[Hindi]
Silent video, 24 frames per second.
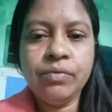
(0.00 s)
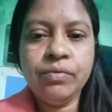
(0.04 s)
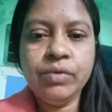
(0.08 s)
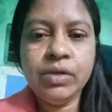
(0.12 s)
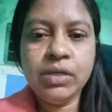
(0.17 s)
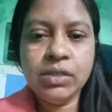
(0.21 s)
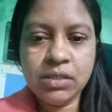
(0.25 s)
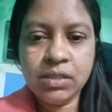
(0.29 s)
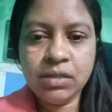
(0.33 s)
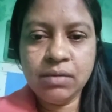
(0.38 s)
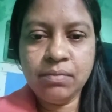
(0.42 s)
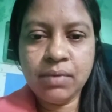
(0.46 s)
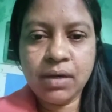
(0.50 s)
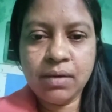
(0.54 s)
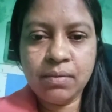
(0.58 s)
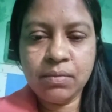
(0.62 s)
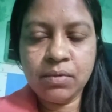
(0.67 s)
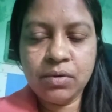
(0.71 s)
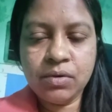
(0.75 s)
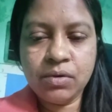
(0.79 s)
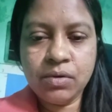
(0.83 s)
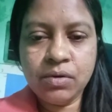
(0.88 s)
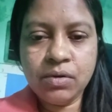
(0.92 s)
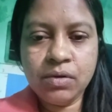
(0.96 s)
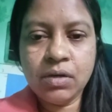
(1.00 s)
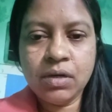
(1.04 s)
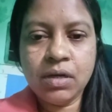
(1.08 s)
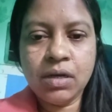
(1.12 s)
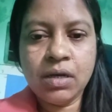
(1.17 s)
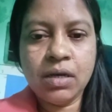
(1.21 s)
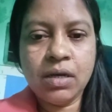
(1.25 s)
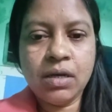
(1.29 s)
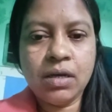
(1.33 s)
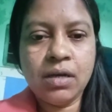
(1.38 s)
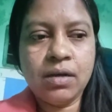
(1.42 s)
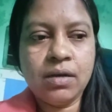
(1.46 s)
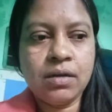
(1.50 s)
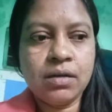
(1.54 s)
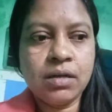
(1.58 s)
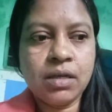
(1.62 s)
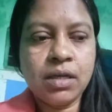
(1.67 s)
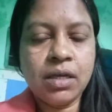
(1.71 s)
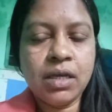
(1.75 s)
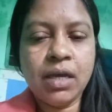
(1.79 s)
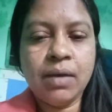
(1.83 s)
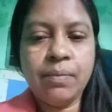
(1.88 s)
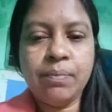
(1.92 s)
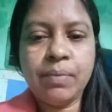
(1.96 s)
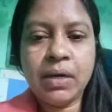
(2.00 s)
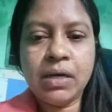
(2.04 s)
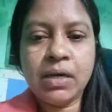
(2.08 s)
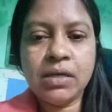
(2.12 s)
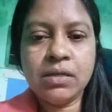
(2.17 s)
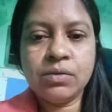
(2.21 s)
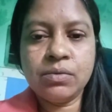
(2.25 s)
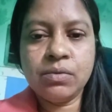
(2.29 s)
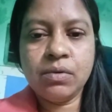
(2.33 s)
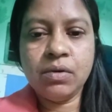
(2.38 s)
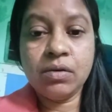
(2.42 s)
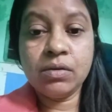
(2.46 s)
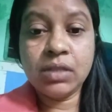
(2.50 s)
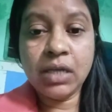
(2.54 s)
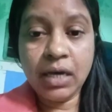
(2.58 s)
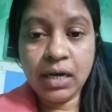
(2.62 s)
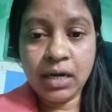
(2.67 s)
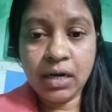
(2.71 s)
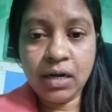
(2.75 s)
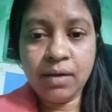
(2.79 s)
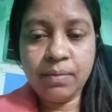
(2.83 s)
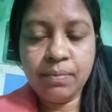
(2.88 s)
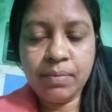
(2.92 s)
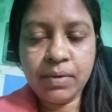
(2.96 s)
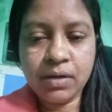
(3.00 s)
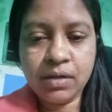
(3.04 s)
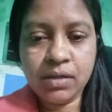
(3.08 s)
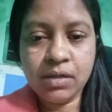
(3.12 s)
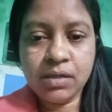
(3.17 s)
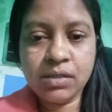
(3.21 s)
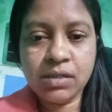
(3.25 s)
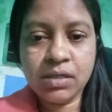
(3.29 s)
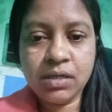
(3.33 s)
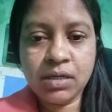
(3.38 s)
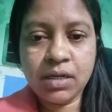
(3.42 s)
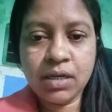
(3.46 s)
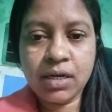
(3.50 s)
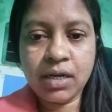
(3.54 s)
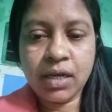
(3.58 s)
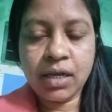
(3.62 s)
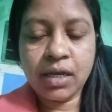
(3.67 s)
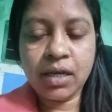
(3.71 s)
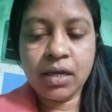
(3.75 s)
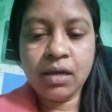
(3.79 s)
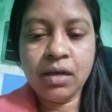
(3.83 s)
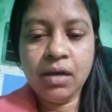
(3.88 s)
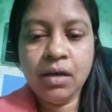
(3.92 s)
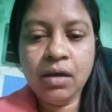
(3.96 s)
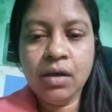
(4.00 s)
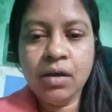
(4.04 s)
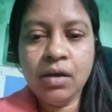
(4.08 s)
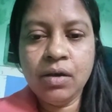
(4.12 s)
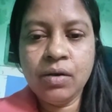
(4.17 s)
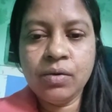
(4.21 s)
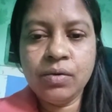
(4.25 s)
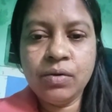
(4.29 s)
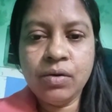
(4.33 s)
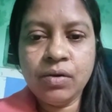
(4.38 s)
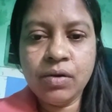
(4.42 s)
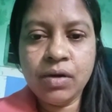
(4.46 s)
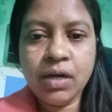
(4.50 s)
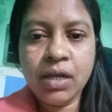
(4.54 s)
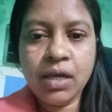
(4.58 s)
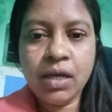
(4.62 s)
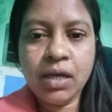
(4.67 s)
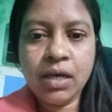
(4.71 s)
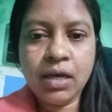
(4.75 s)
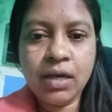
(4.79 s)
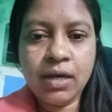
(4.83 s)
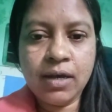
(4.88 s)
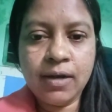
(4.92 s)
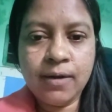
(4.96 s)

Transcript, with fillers: वीसी मैम को के पास वो लोग धरना प्रदर्शन करेंगे उन्होंने